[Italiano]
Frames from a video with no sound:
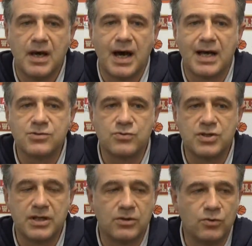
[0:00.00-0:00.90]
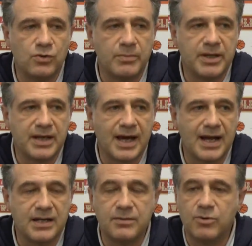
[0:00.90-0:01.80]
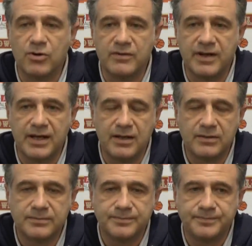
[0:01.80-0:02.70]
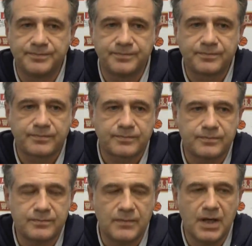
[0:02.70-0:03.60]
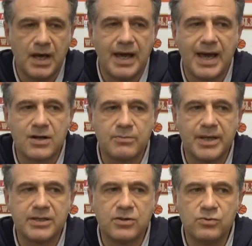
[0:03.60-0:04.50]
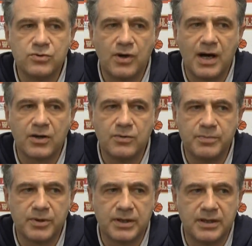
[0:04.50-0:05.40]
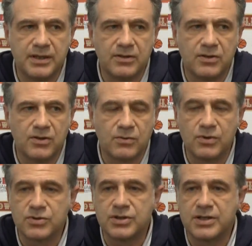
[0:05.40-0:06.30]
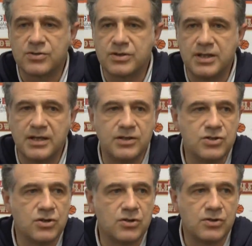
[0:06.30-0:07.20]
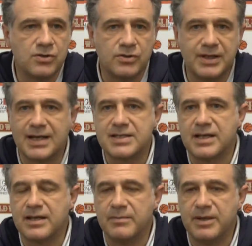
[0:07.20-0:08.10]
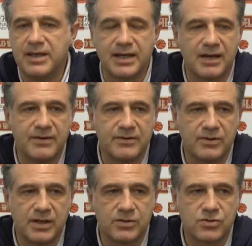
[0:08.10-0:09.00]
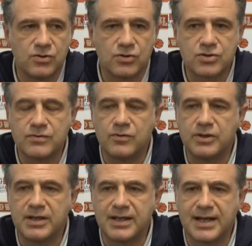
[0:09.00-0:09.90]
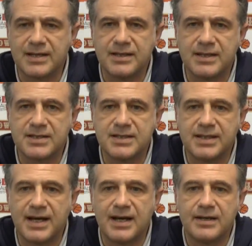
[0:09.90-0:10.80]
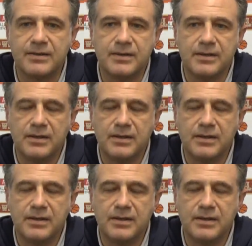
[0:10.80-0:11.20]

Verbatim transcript: aggiungendo due americani di buon livello e hanno mantenuto anche un pochettino quello stesso stile di gioco della Serie B e che avevano l'anno scorso, vuol dire grande intensità,